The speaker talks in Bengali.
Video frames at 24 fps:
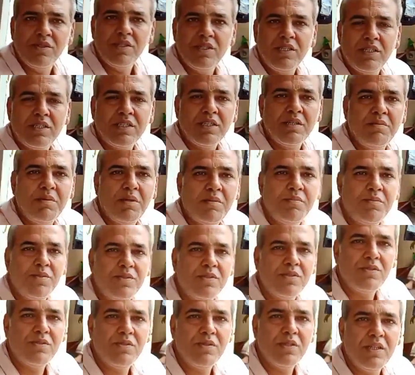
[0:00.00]
মন্দিরের সেবা
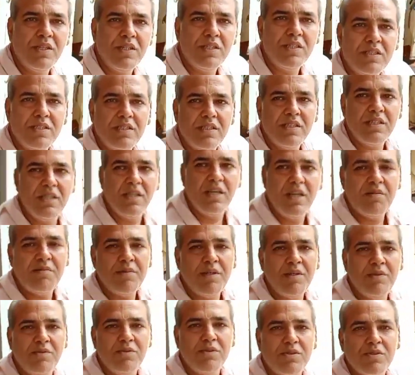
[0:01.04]
পুজো করে আসছি
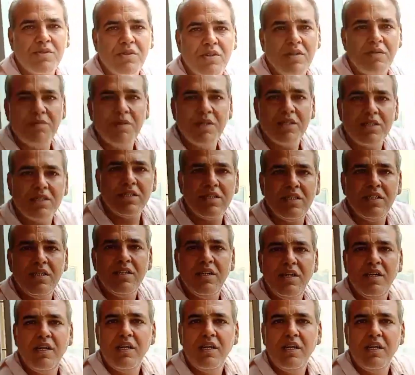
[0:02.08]
আমরা উৎকলবাসী